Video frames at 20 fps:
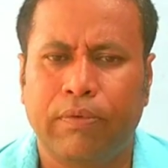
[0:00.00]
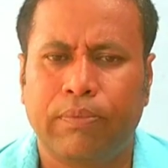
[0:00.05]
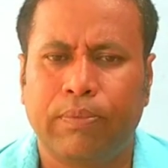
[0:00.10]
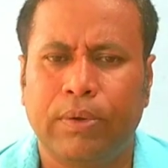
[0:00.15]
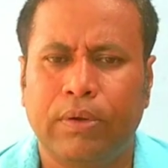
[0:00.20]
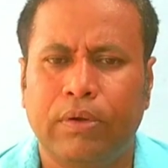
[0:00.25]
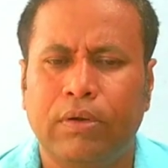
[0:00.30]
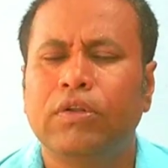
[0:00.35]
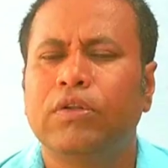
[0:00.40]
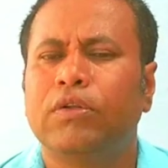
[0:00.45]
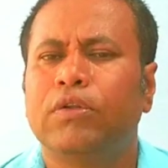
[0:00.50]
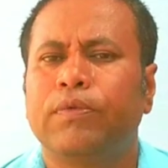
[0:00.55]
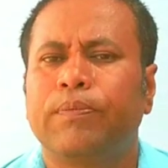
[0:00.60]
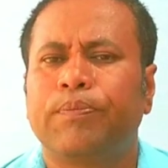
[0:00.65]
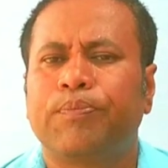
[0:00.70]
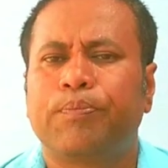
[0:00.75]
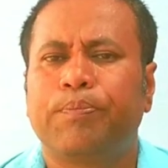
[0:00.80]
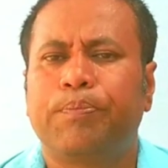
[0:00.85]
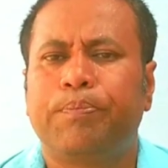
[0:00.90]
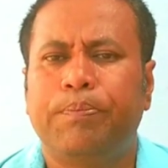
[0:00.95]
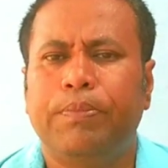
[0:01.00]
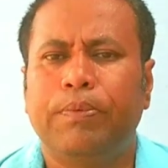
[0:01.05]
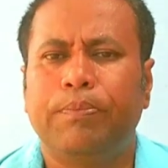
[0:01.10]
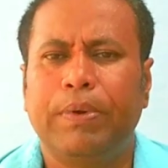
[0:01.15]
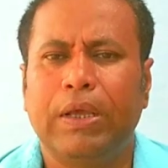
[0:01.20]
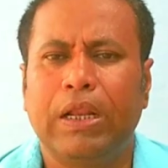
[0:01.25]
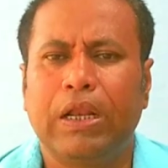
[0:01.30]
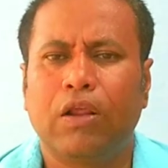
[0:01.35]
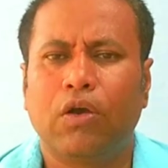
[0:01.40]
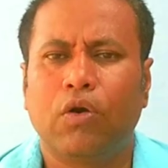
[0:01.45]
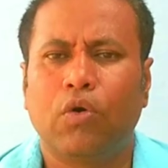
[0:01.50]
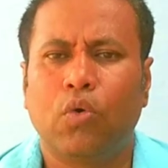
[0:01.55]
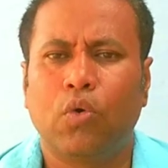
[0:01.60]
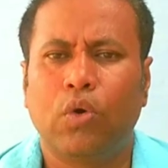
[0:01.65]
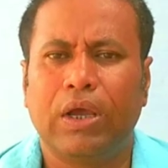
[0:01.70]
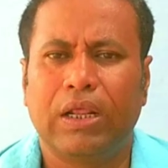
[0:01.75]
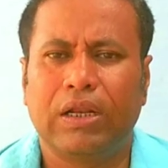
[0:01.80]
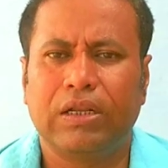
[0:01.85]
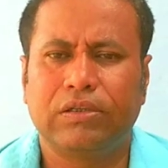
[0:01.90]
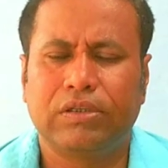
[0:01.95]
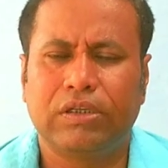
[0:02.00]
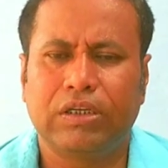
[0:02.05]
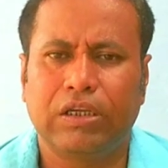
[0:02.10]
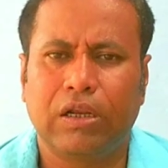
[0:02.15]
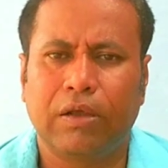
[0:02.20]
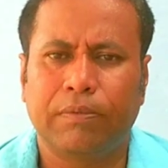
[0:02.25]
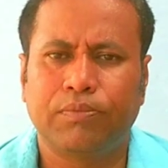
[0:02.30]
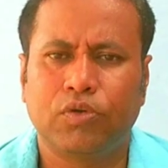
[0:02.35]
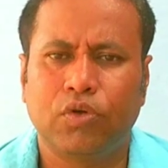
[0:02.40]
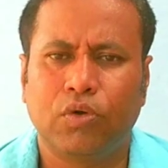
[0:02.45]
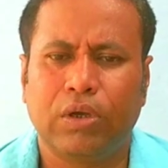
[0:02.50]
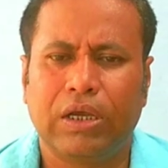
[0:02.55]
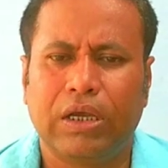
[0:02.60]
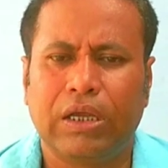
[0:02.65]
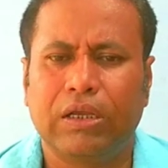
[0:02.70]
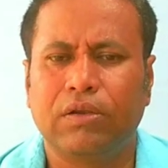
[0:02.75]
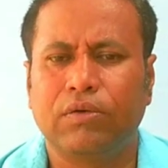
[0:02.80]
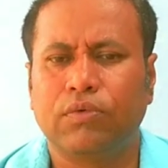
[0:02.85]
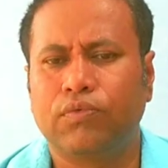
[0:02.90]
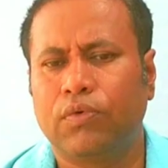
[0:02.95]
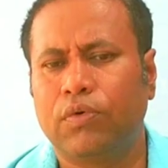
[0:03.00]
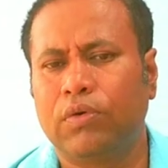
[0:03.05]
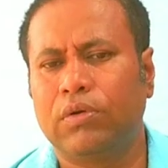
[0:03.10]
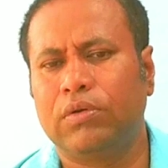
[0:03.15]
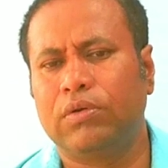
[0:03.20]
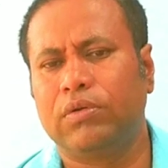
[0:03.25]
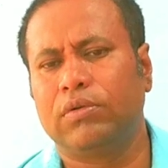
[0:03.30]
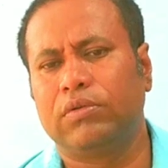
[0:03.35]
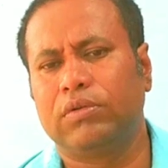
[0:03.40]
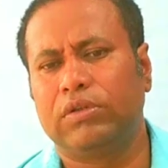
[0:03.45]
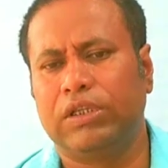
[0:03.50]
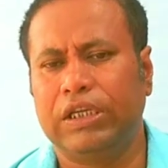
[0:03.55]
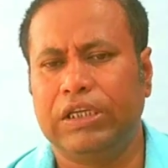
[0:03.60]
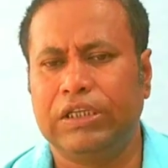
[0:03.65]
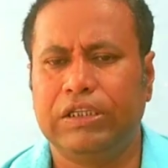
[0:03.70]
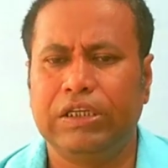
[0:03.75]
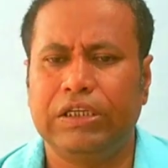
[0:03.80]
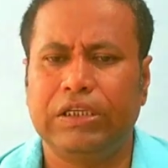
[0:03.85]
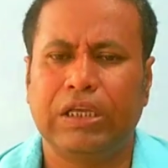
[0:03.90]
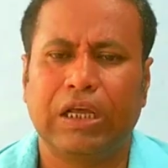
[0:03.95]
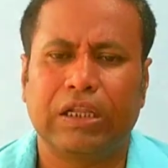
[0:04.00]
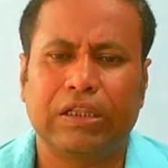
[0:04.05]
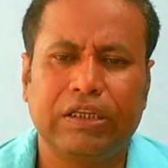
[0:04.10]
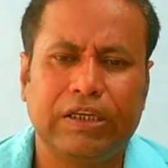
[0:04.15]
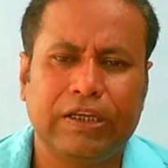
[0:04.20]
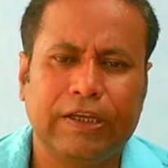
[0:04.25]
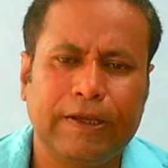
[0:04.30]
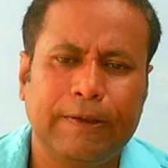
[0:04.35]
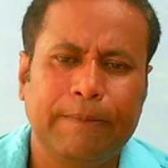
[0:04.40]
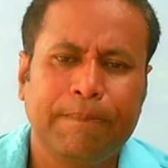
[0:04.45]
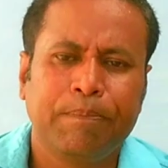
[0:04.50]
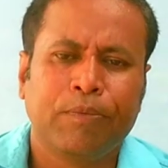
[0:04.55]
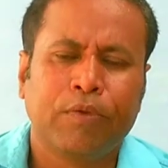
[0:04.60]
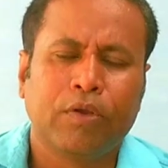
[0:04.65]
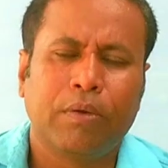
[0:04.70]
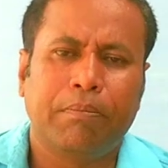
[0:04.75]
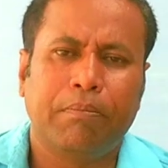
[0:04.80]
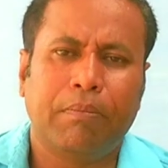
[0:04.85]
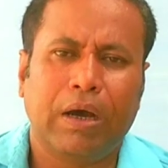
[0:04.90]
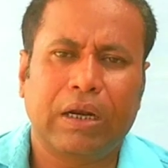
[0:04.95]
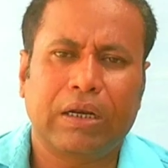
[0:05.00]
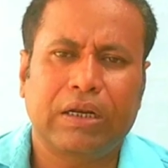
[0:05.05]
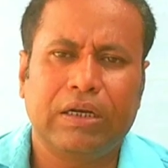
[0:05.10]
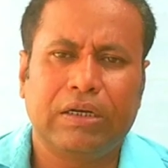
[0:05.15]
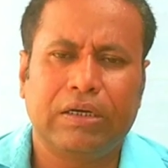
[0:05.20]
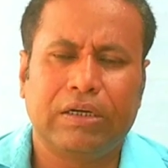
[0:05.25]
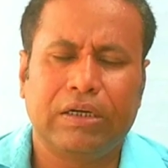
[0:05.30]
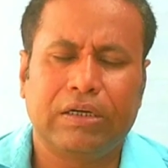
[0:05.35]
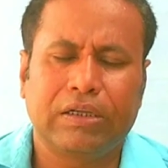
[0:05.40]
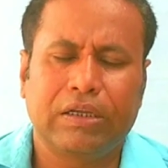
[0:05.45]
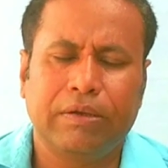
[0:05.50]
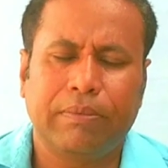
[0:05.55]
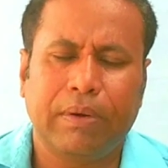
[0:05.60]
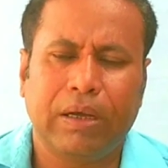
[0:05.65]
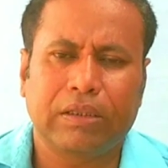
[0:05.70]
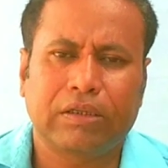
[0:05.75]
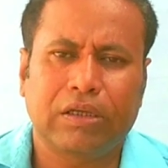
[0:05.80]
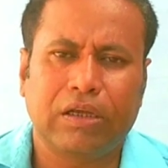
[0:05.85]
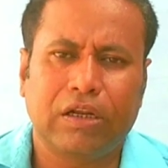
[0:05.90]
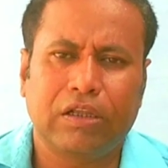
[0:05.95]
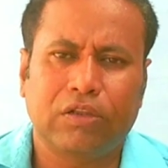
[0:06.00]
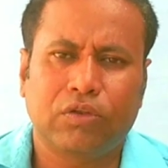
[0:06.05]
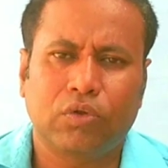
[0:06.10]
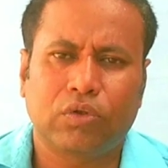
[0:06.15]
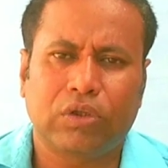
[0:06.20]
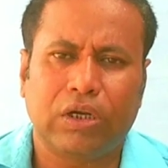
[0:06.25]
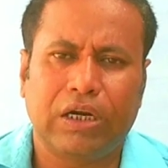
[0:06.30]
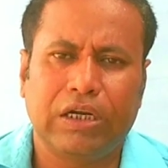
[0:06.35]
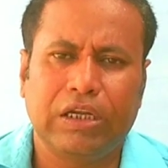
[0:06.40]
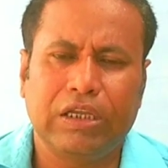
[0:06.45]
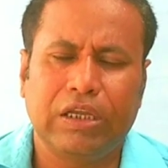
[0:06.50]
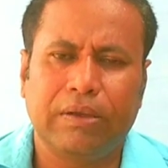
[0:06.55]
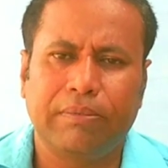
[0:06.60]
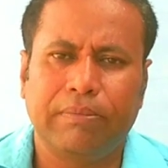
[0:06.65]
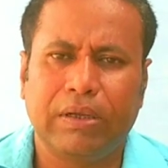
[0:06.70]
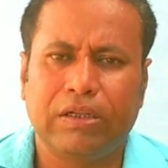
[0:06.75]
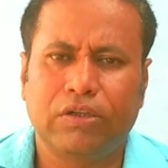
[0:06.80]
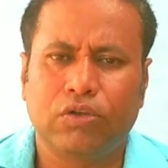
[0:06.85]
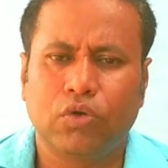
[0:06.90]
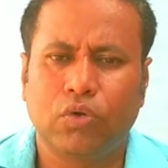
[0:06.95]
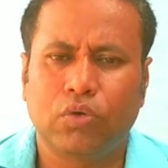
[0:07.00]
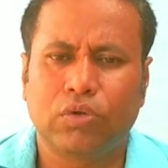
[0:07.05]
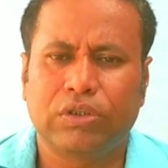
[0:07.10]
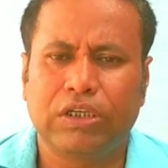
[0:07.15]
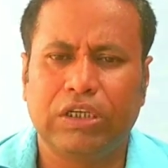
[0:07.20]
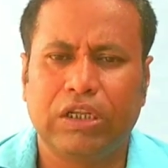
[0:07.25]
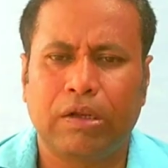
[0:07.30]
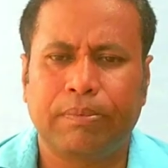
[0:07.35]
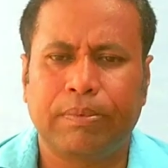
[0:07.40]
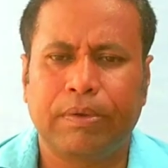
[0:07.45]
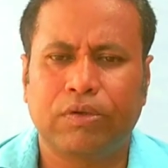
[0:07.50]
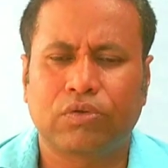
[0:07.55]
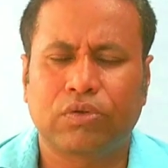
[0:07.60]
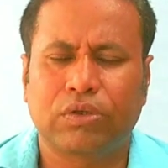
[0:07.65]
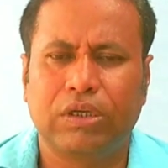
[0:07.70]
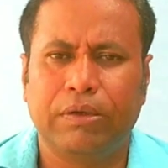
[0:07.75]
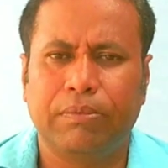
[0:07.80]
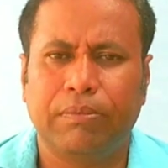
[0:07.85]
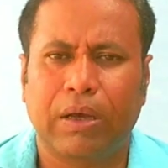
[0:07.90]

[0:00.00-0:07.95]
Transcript: एफ पिल ओएल सिरप जो है वो दे दी जाती है मार्केट रेट की बात करें तो 30 एम जो सिरप है उसकी